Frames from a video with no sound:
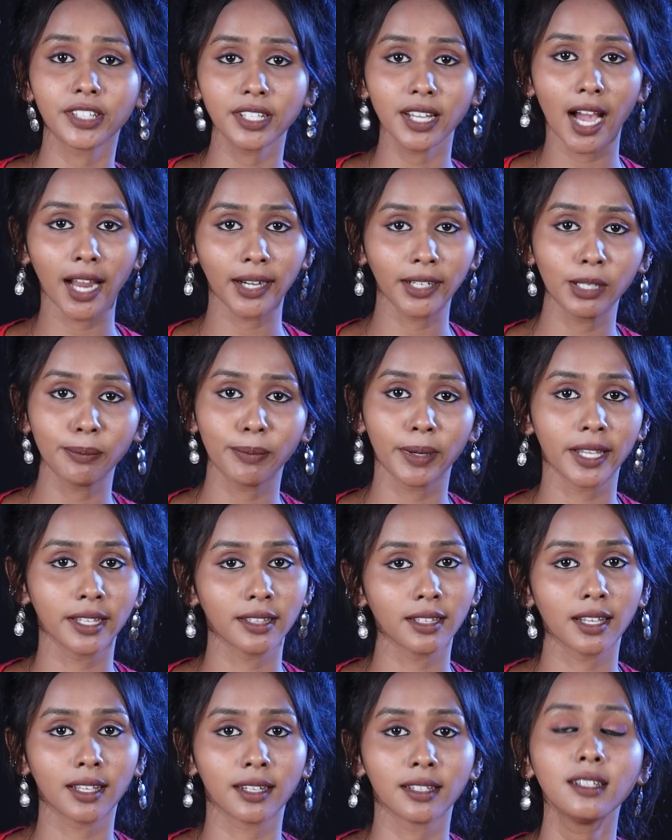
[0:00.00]
வந்துட்டு ஹேண்டில்
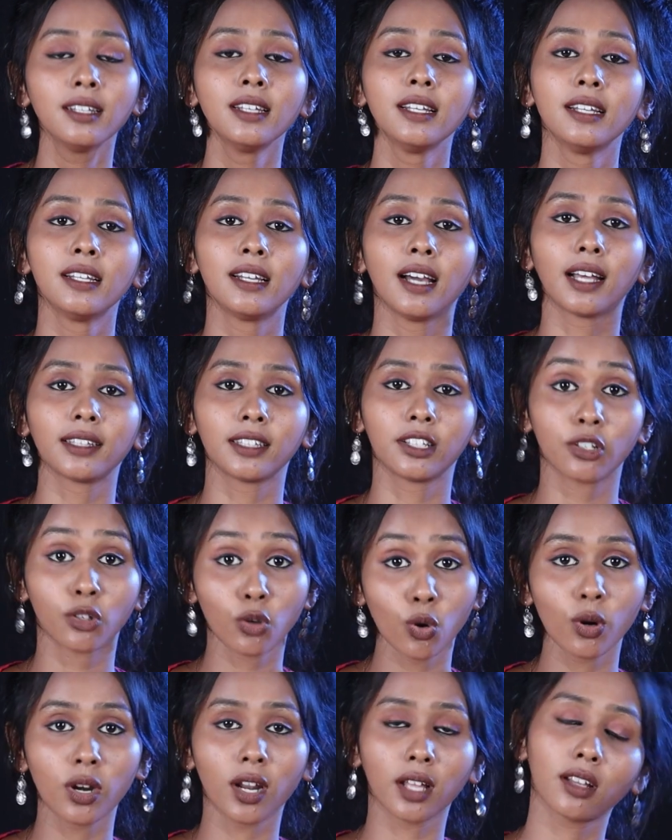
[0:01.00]
பண்ணியிருந்தாரு அந்த
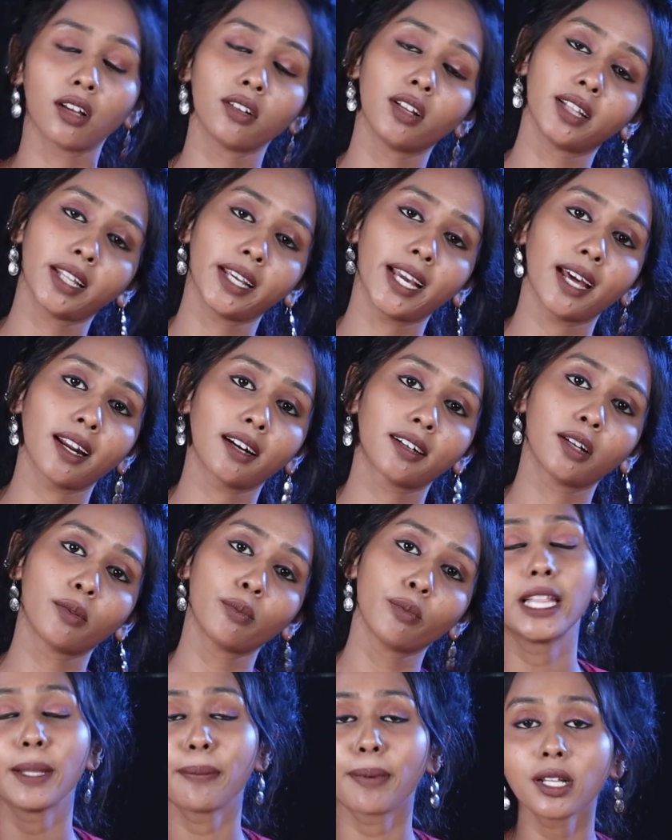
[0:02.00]
ரோல் அதாவது அந்த
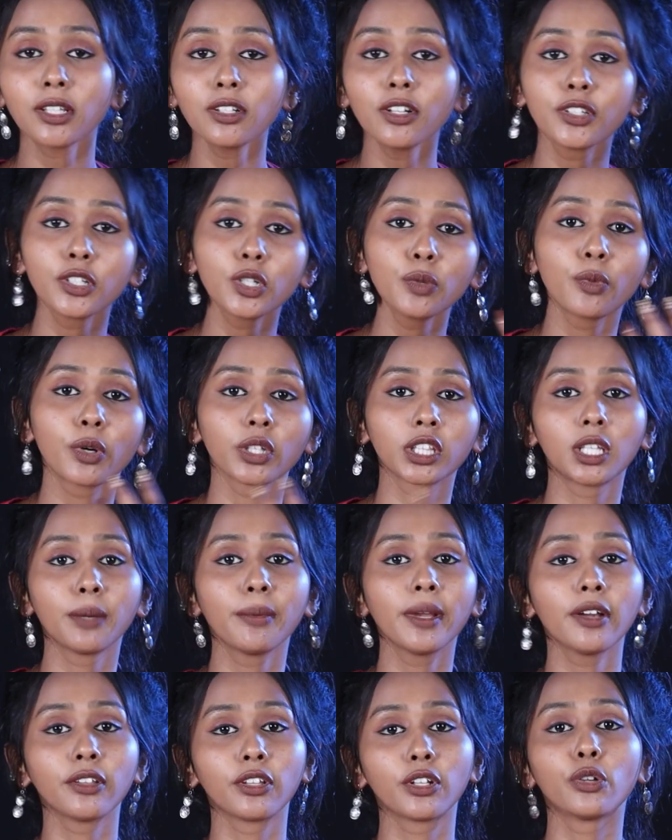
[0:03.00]
கேரக்டர் இந்த படத்தில் வந்துட்டு
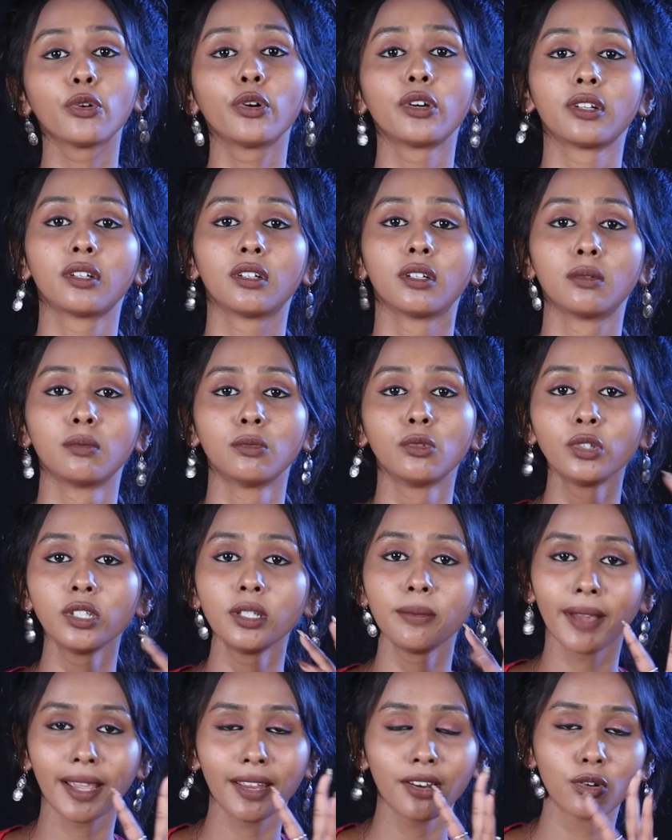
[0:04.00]
மொத்தமே வந்துட்டு ஒரு
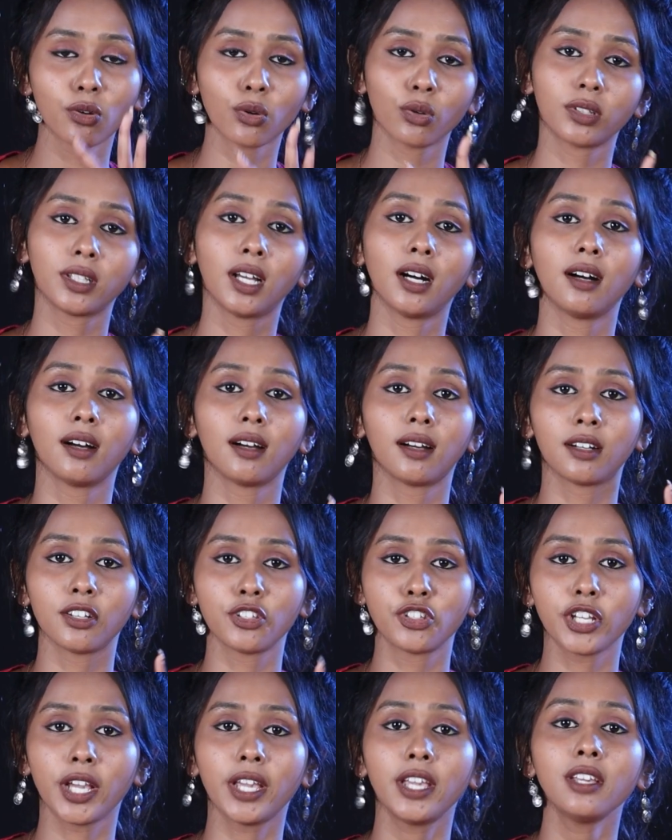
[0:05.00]
மூணு மெயின் ரோல் தான்
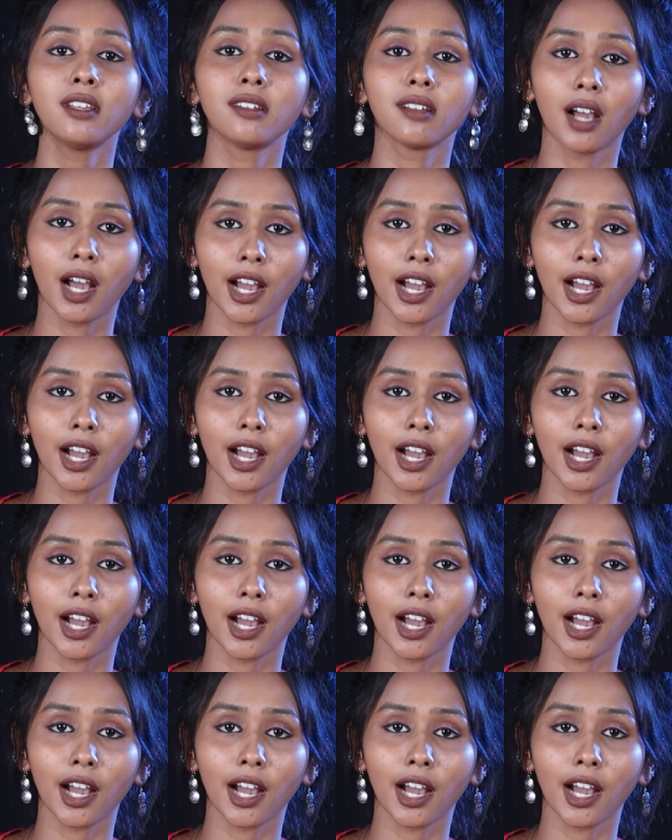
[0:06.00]
ஜெய்